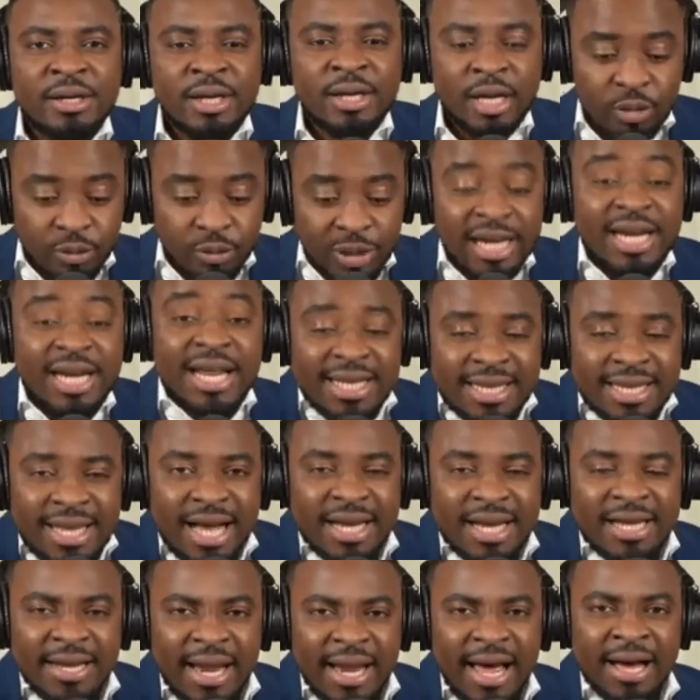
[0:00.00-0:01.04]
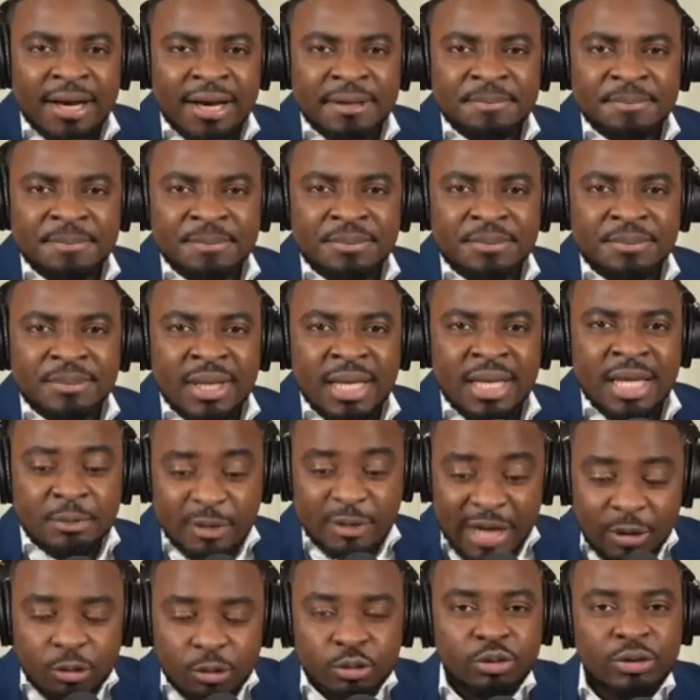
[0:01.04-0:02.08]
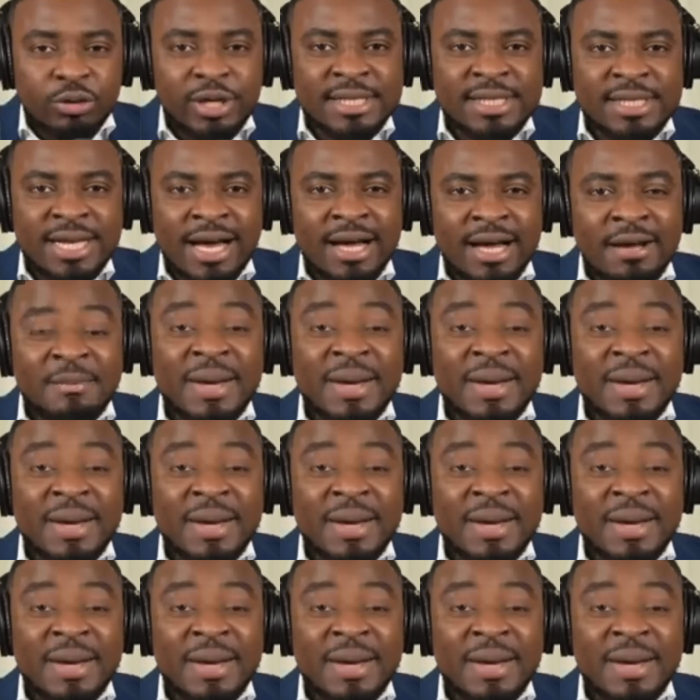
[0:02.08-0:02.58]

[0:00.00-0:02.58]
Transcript: et nous l'État qui l'a qui peut contrôler ça.